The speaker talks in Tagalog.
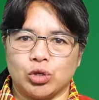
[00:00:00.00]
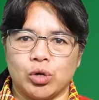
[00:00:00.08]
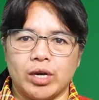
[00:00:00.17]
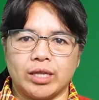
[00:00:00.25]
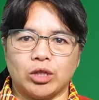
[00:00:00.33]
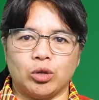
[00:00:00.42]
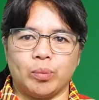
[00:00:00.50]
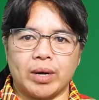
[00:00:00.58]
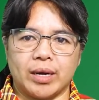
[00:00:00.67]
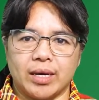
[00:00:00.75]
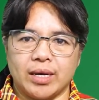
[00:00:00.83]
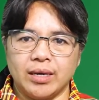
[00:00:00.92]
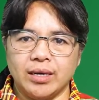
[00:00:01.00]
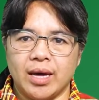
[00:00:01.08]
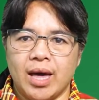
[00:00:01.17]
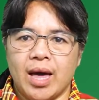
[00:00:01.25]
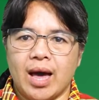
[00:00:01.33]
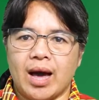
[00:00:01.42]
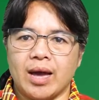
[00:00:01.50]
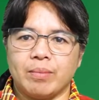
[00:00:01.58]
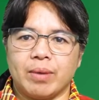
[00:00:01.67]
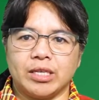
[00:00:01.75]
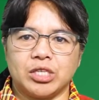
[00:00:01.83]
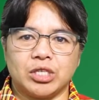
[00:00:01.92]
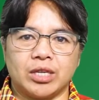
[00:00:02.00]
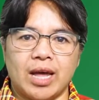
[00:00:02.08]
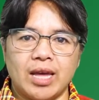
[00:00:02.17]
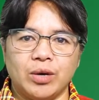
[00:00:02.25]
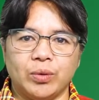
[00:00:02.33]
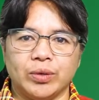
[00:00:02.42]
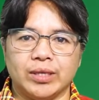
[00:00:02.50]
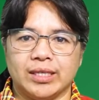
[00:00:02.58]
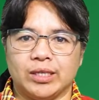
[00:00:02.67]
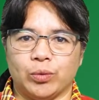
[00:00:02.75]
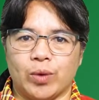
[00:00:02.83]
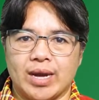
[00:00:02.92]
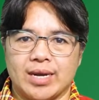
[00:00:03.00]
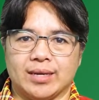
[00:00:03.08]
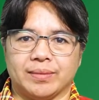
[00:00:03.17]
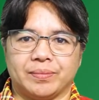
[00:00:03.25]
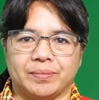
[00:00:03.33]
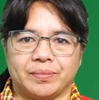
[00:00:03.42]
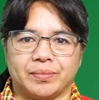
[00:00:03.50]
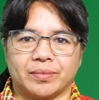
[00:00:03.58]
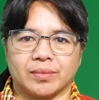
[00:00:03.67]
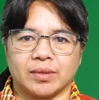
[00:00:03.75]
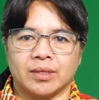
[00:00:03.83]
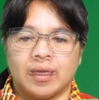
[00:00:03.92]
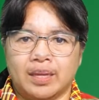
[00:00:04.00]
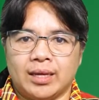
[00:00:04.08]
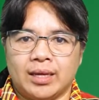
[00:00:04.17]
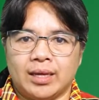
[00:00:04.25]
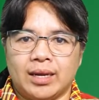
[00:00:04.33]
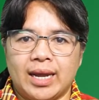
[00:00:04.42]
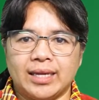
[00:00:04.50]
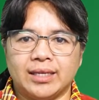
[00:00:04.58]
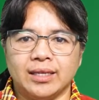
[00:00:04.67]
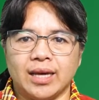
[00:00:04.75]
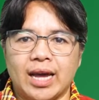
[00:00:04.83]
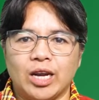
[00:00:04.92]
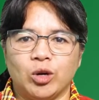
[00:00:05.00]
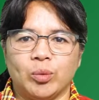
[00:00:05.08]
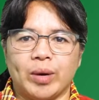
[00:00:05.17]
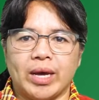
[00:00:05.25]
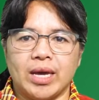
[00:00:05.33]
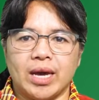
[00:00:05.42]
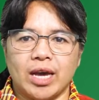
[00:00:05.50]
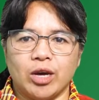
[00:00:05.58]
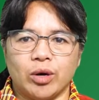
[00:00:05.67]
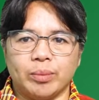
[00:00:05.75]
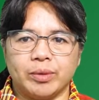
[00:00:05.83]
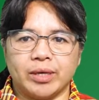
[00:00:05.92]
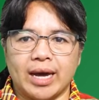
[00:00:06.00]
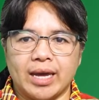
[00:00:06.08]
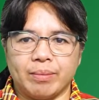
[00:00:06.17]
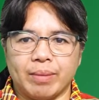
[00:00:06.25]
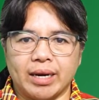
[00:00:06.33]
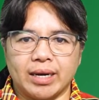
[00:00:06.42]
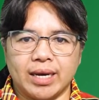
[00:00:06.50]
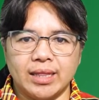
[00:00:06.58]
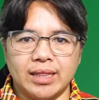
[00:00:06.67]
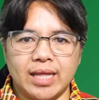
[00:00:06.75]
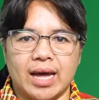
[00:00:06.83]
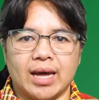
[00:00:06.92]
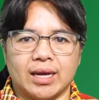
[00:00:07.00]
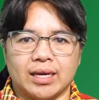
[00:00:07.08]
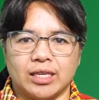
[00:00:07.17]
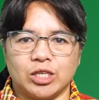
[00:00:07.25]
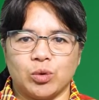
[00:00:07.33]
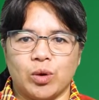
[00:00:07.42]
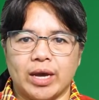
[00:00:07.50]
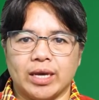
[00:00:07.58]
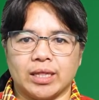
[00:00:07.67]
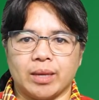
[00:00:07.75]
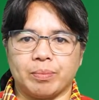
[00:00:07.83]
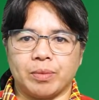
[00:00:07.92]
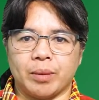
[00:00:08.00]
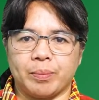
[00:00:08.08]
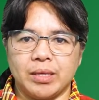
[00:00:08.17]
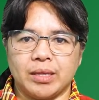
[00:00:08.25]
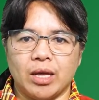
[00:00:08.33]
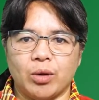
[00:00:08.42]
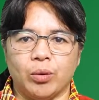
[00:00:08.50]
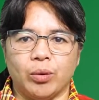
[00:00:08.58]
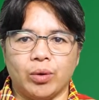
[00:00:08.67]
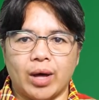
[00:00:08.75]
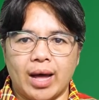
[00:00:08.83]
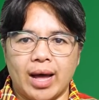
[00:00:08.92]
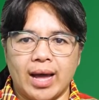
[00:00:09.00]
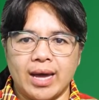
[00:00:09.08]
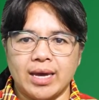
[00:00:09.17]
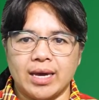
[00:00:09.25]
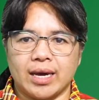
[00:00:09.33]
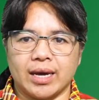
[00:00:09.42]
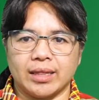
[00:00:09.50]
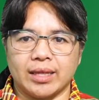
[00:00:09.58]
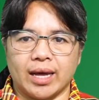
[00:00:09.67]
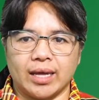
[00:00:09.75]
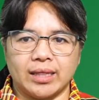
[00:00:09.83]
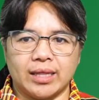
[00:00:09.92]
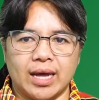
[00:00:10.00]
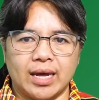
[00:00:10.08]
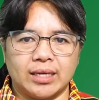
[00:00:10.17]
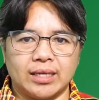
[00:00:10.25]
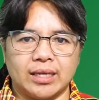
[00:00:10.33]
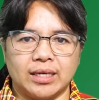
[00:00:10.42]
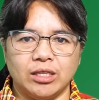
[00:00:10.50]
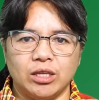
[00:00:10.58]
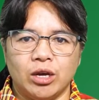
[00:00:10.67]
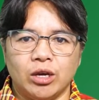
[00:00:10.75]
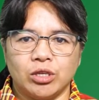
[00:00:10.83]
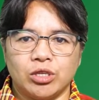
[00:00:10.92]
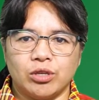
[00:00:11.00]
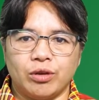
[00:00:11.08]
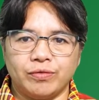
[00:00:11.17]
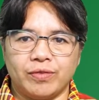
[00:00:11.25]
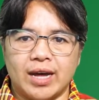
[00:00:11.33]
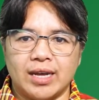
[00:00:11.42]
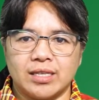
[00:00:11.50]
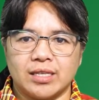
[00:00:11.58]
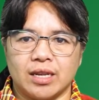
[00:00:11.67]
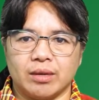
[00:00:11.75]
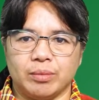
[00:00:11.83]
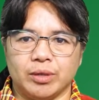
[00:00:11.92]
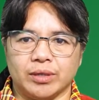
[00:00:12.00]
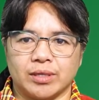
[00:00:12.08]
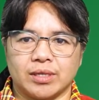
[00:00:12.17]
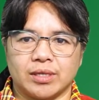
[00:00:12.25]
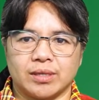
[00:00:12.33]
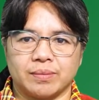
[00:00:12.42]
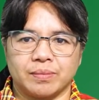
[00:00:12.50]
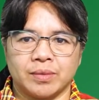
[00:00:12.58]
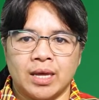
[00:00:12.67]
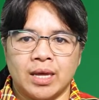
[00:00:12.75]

Juliet Dumaging ay maistrayo ud wani. Laydek ay lumain kayo abo ay mankanta, iso nga itaptapita ko ay ikanta-kanta din sofa syllables.